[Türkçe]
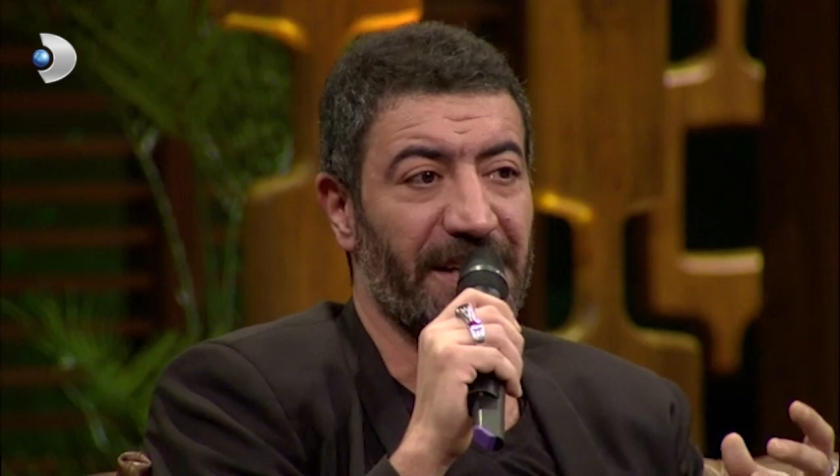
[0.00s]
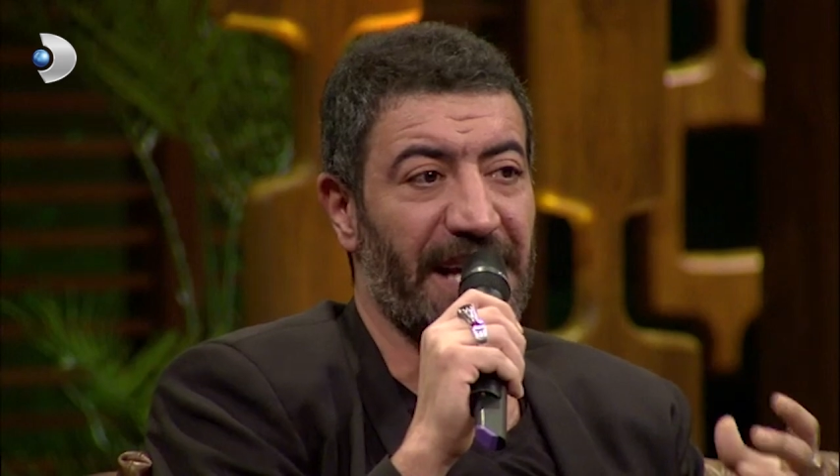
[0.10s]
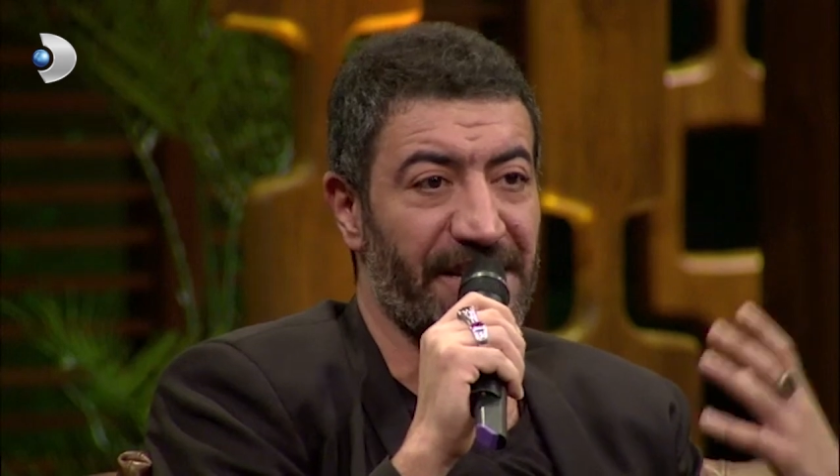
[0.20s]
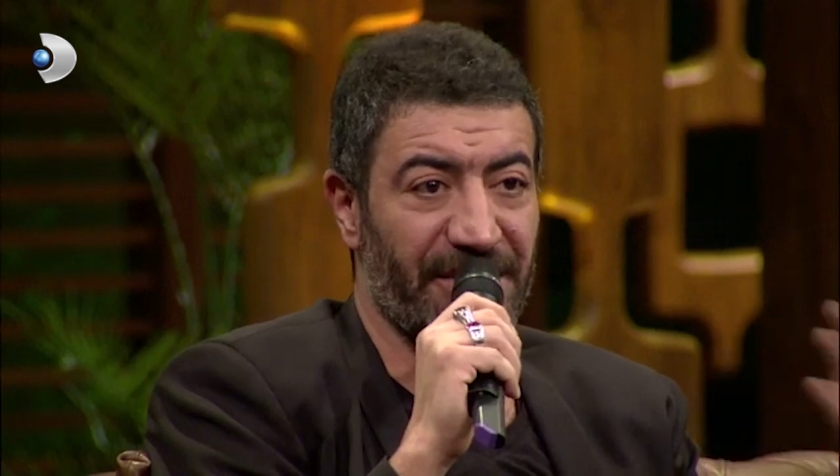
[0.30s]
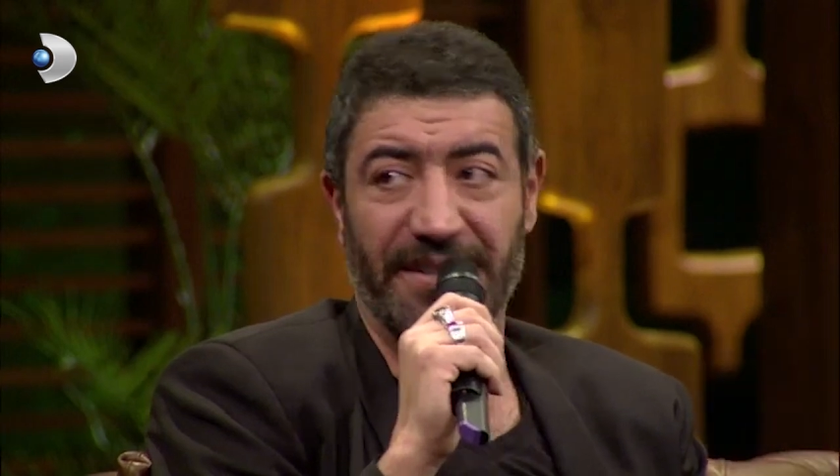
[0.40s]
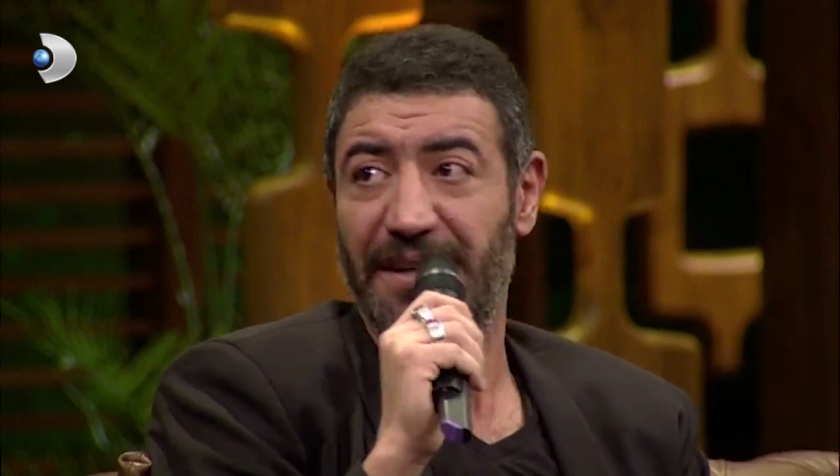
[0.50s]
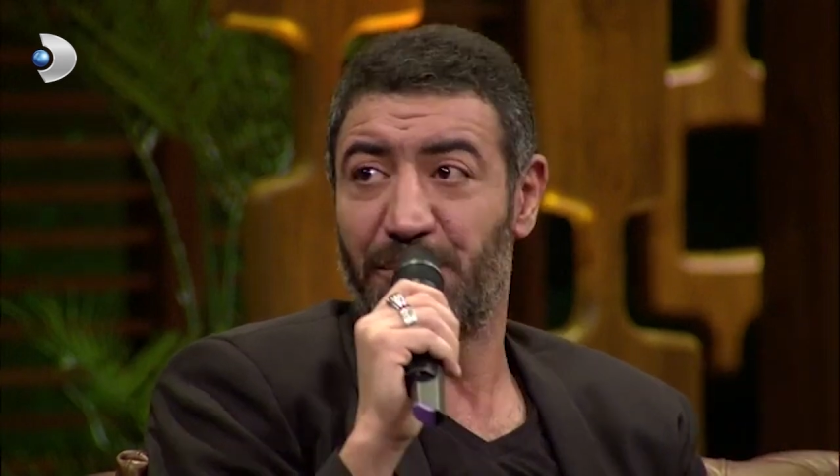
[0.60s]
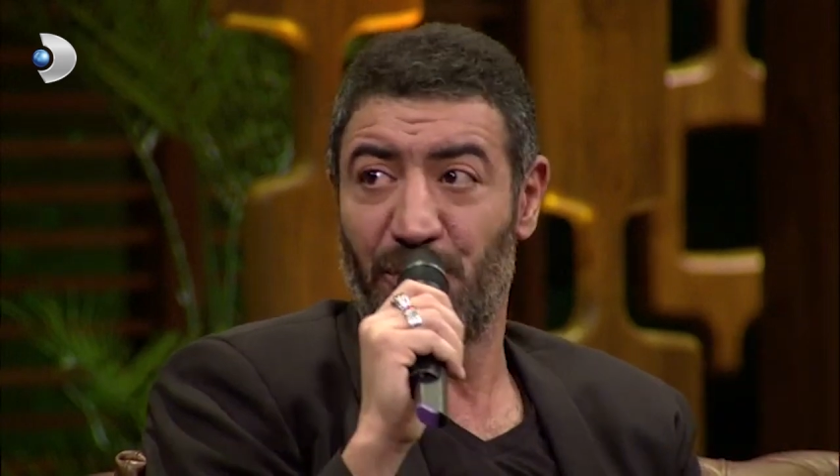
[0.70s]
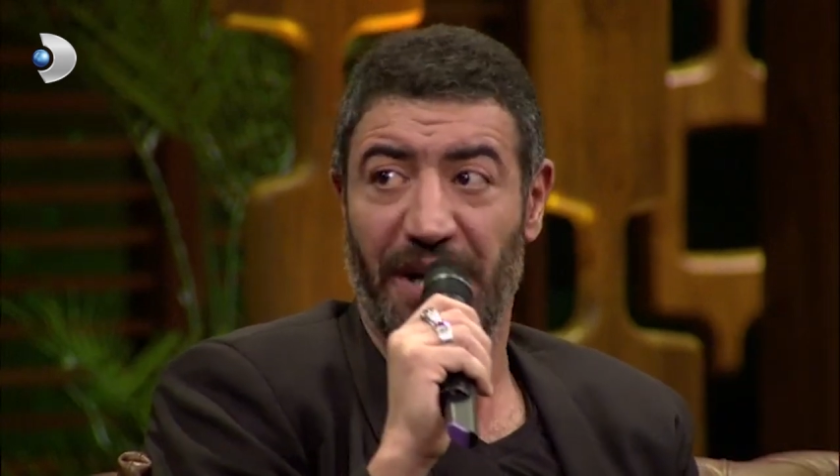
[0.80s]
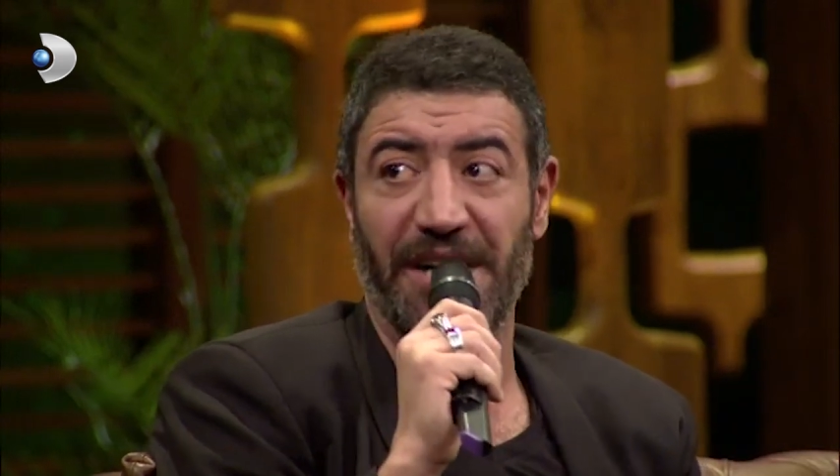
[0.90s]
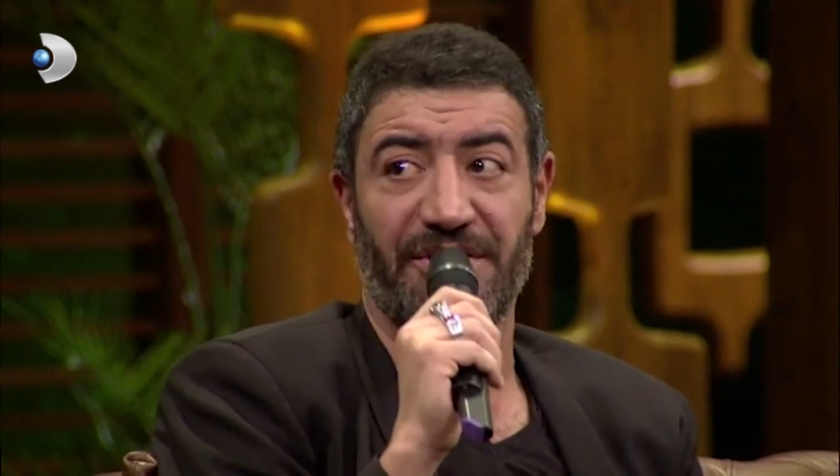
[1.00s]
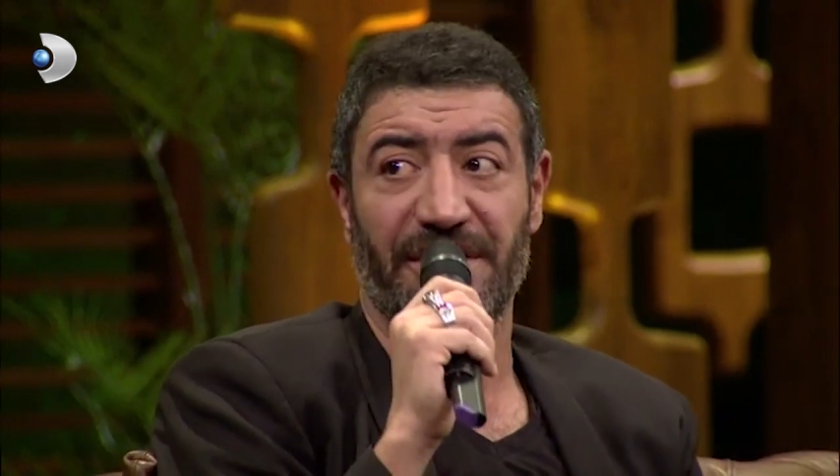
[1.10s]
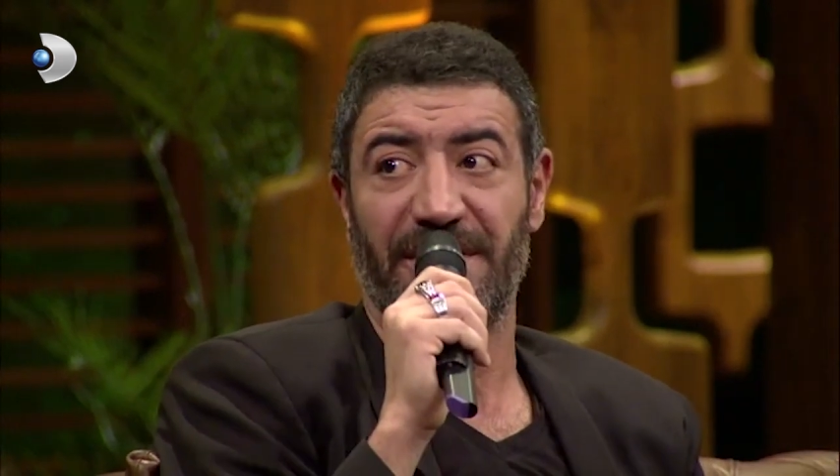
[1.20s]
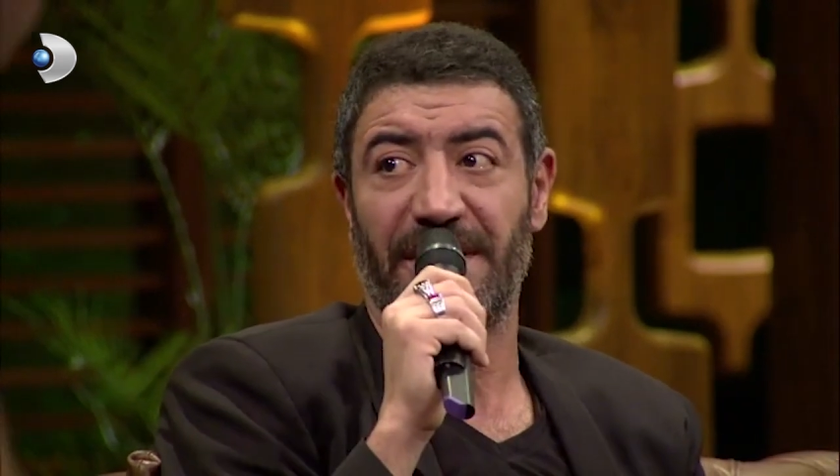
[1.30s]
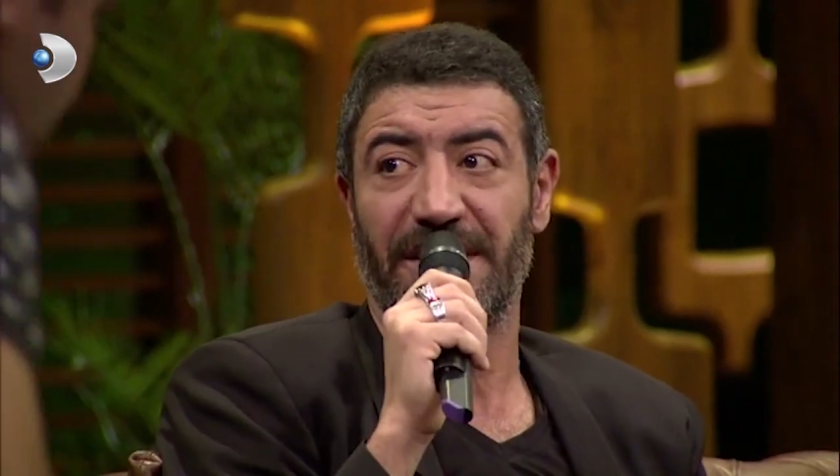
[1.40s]
gerçekten büyük aşk
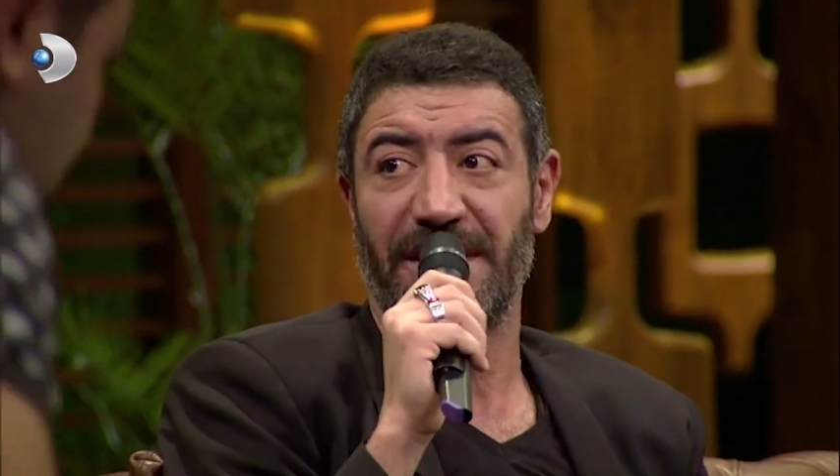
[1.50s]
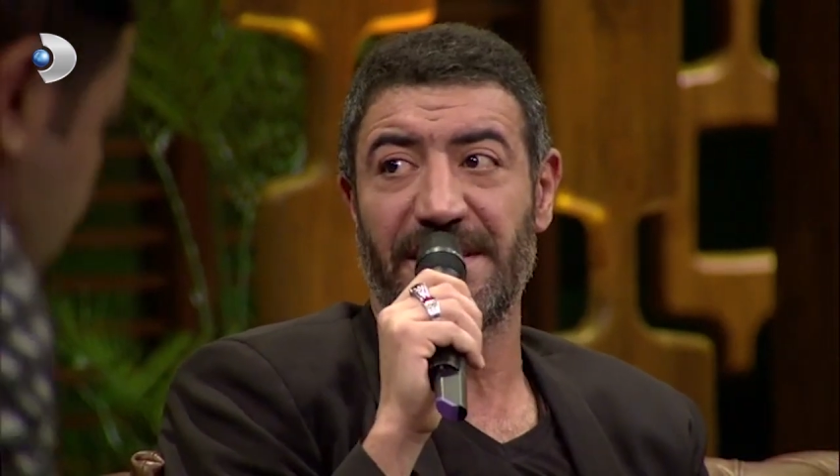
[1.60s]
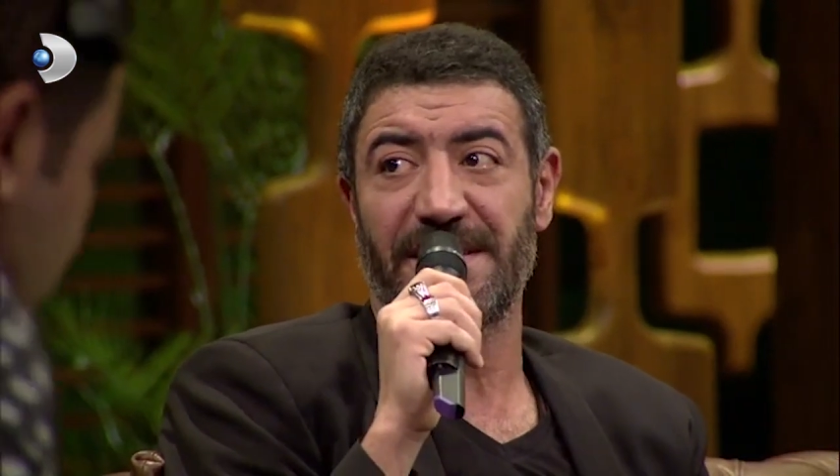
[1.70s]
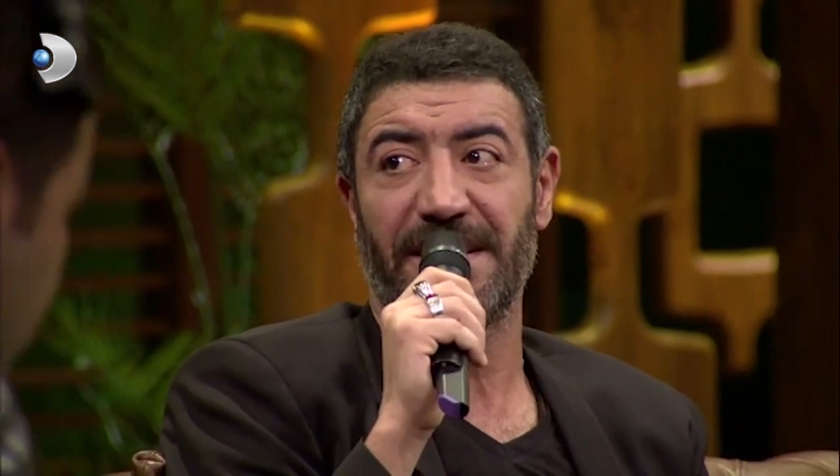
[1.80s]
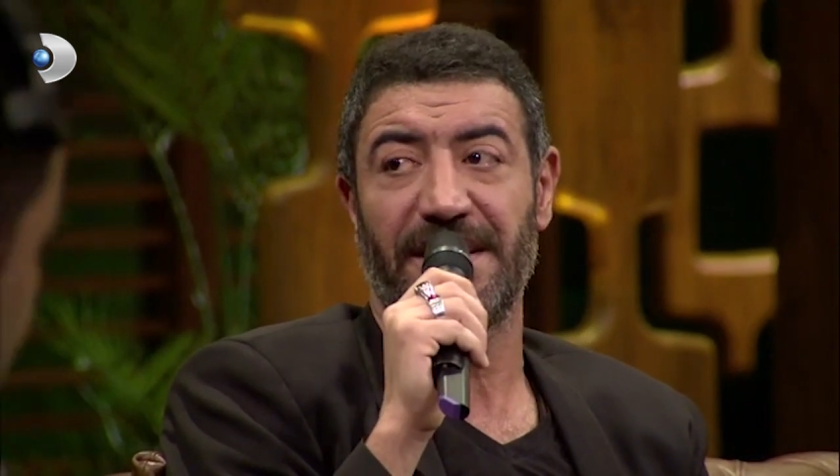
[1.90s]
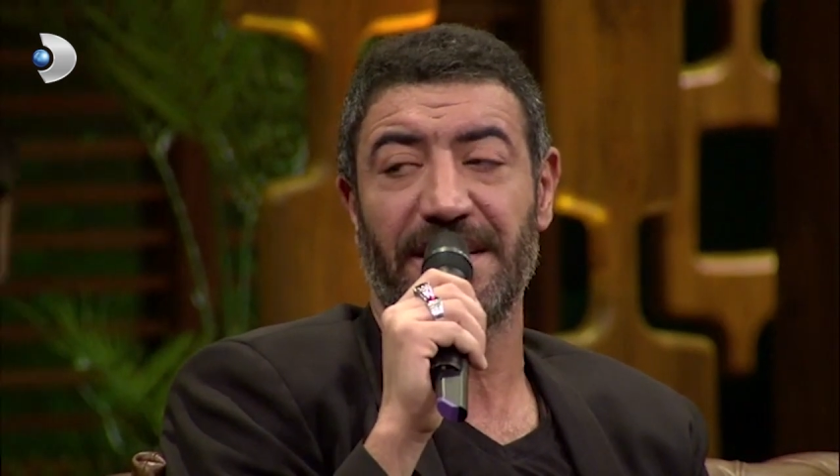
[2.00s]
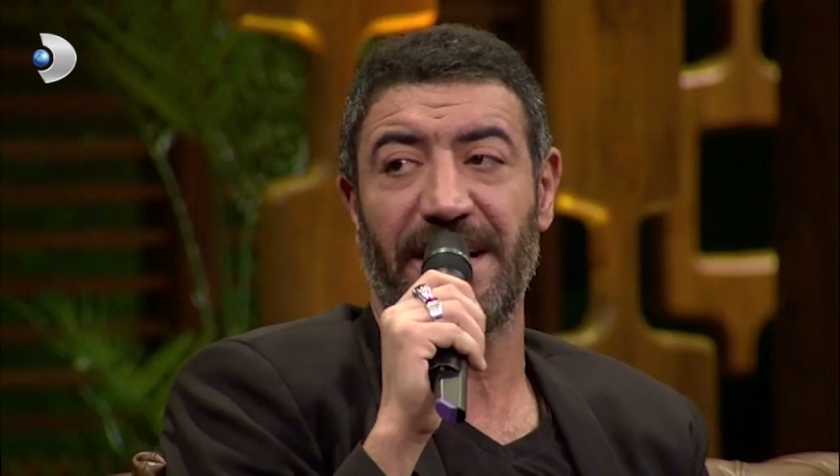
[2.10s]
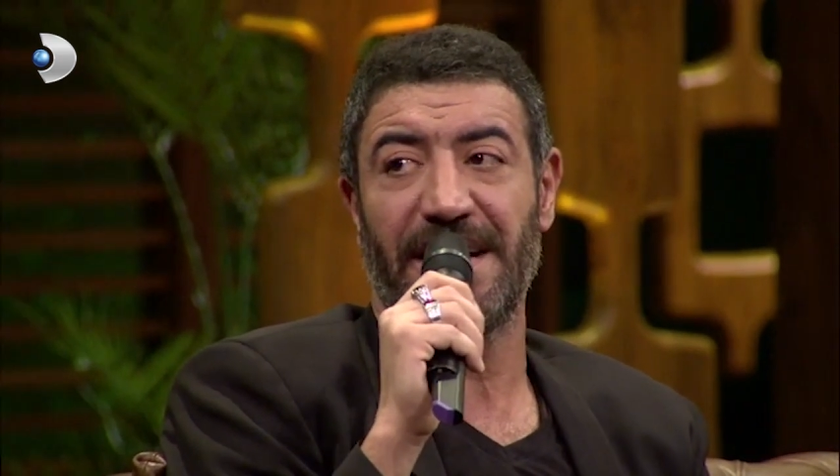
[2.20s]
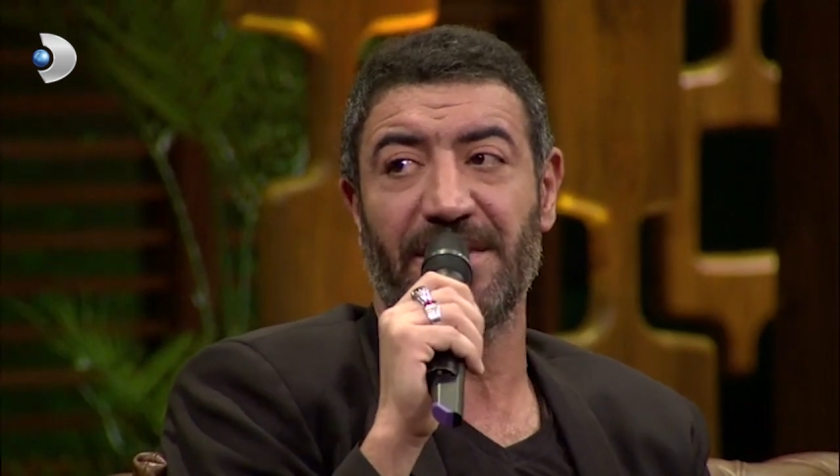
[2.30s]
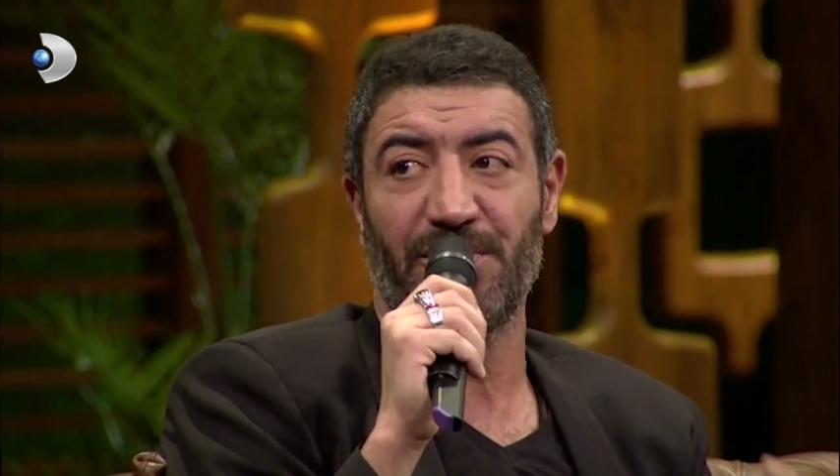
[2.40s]
yaşayan insanlar eğer